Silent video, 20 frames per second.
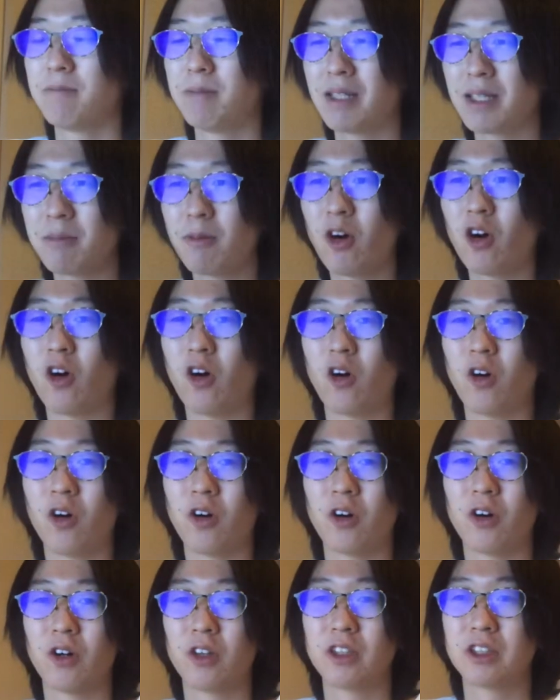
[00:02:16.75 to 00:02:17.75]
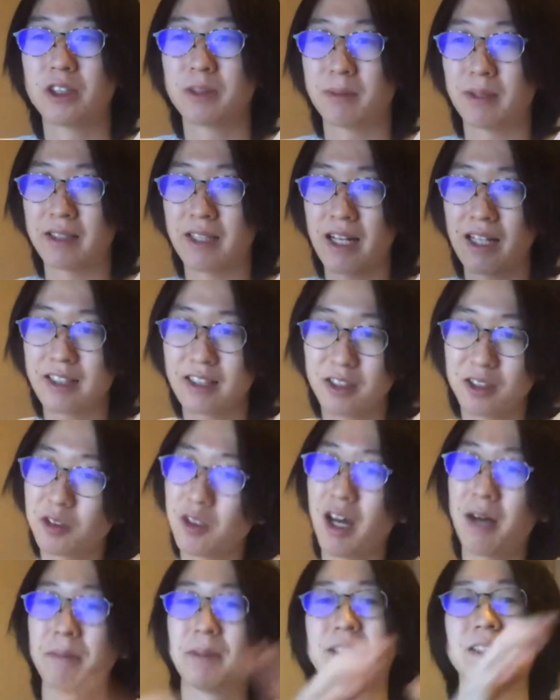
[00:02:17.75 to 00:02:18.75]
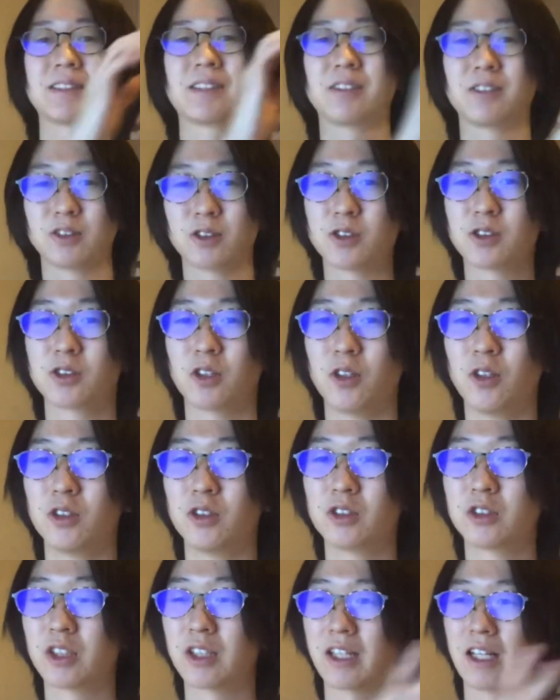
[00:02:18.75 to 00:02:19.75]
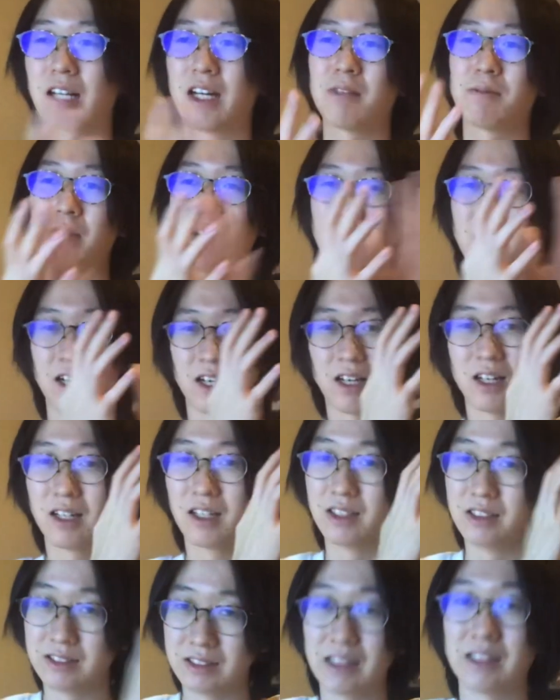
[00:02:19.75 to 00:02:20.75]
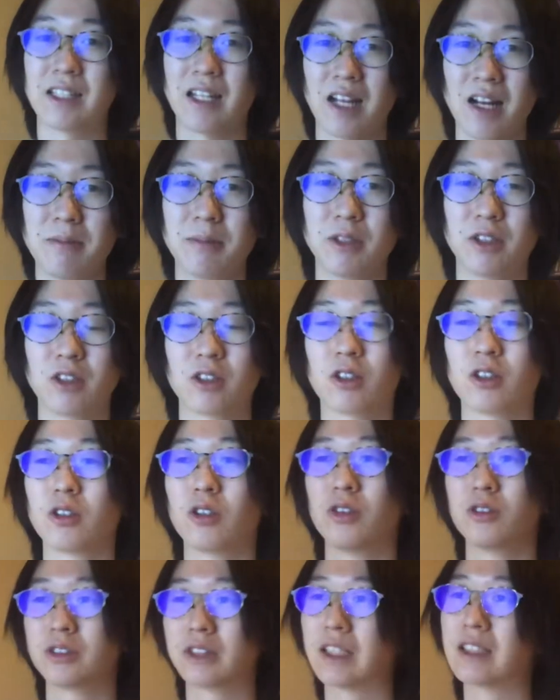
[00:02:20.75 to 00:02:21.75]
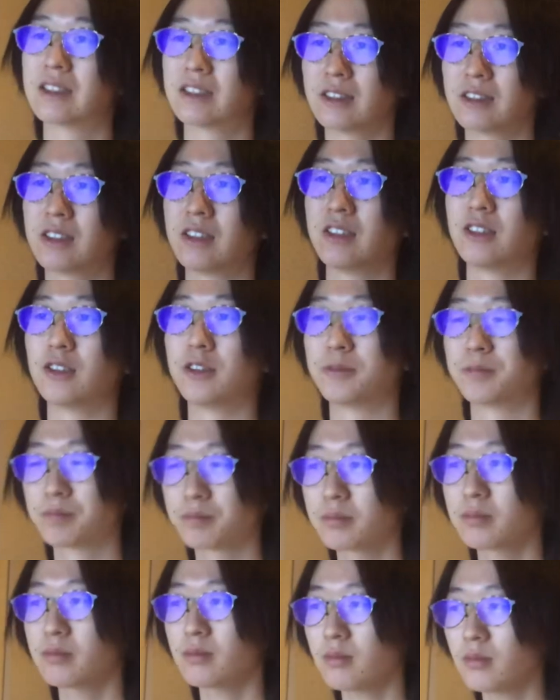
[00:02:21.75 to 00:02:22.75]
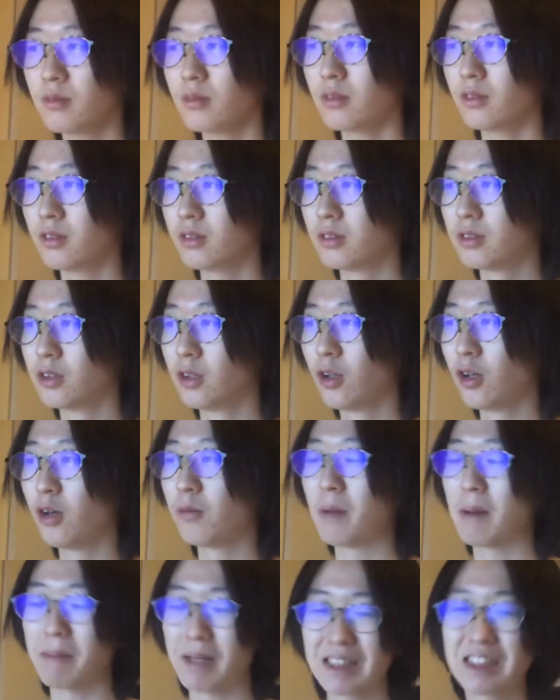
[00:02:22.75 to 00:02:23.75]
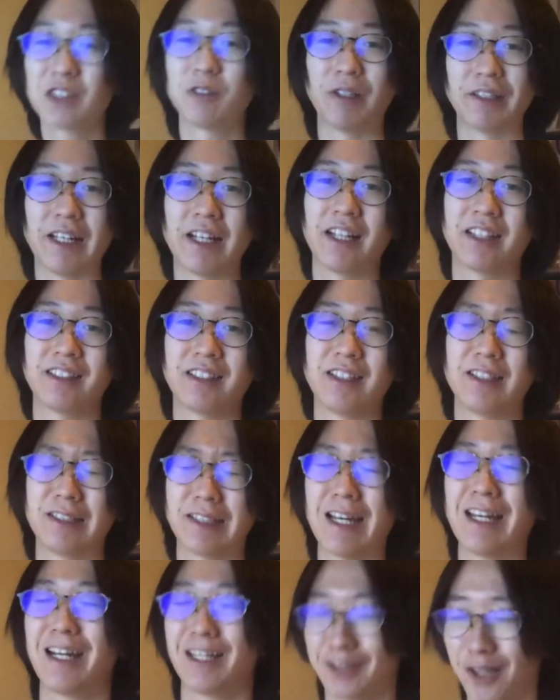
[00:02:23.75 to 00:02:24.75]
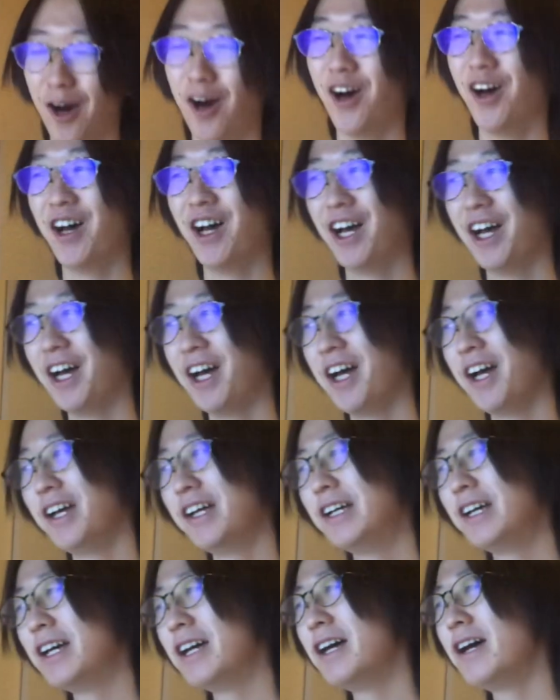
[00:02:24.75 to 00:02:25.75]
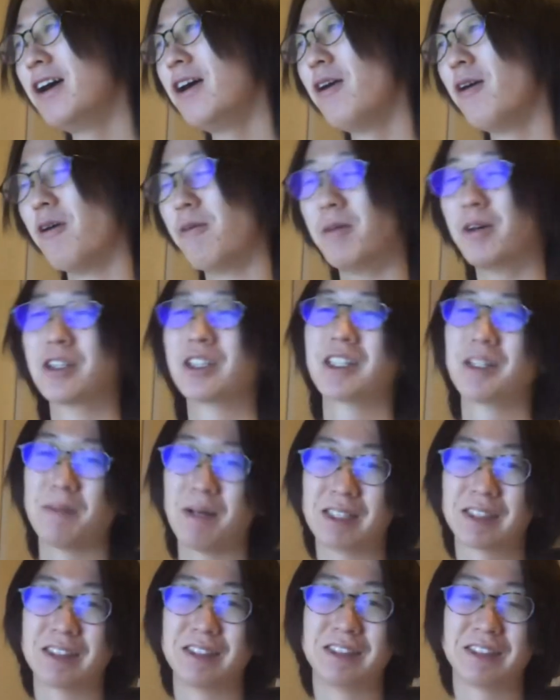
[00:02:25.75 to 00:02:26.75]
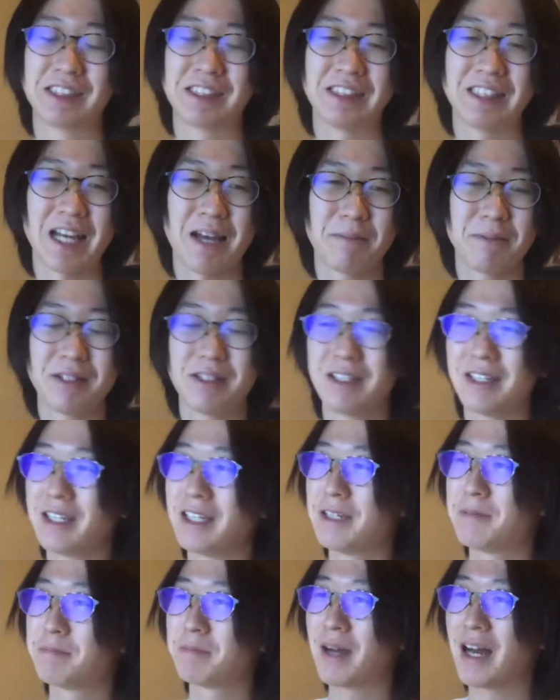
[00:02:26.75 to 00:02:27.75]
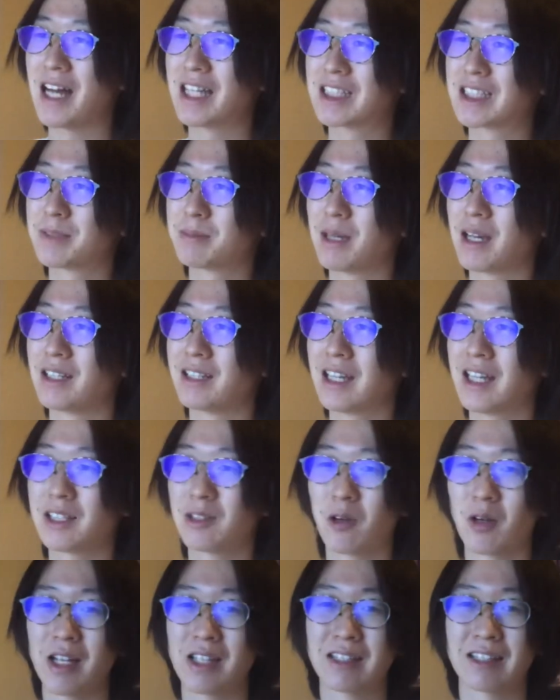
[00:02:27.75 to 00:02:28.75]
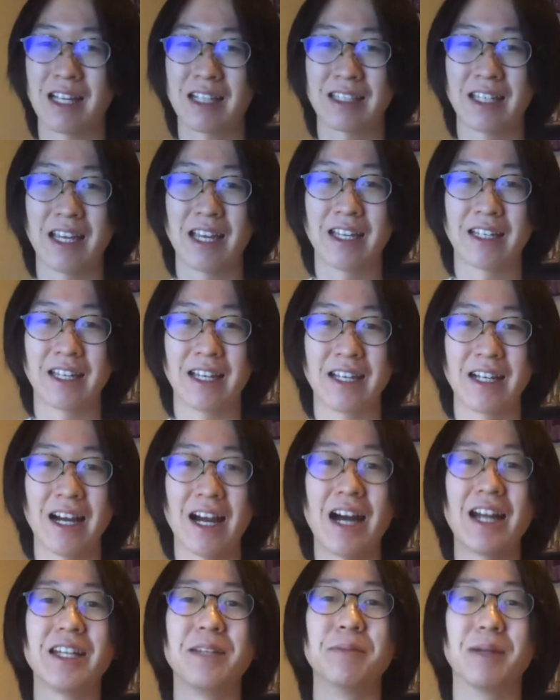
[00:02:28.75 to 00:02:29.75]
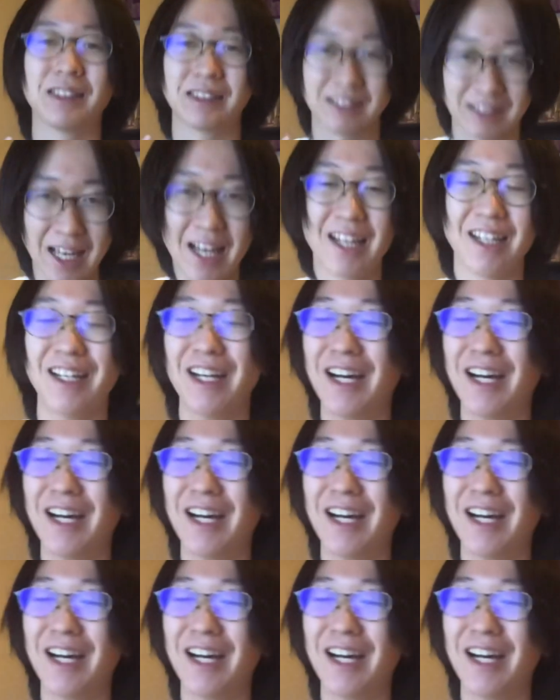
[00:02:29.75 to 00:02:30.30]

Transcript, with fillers: まあでも、一番狙っていくのは、まあその卒コン、それからまあ全体ライブ、この2つっていうのを、まあまずは狙っていきたいなと思ってますちなみに一般発売で取れた経験がありません